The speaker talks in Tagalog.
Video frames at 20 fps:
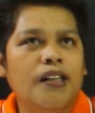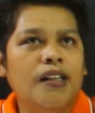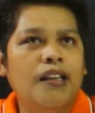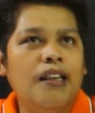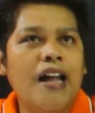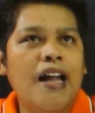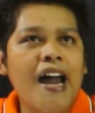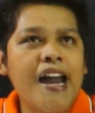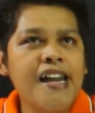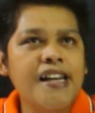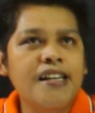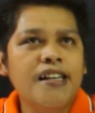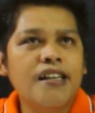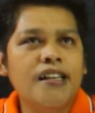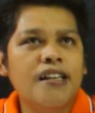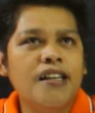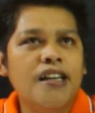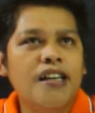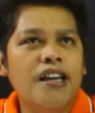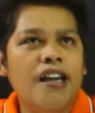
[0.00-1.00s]
line
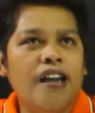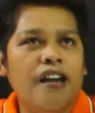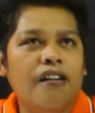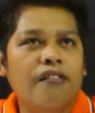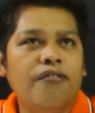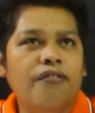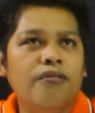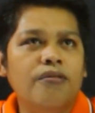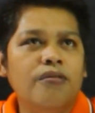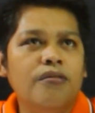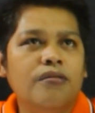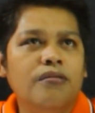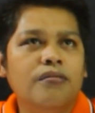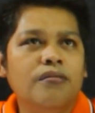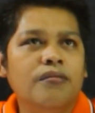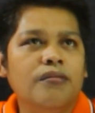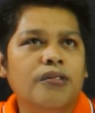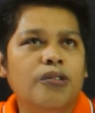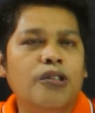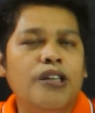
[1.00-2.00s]
EF,
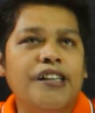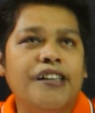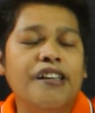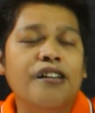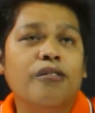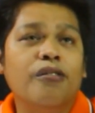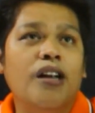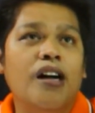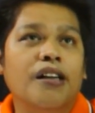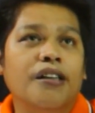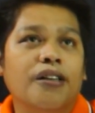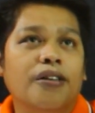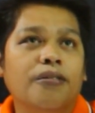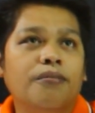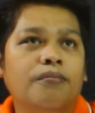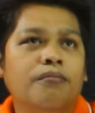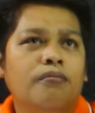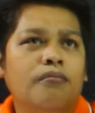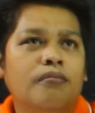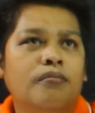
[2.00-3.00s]
ulitin ko lang, no?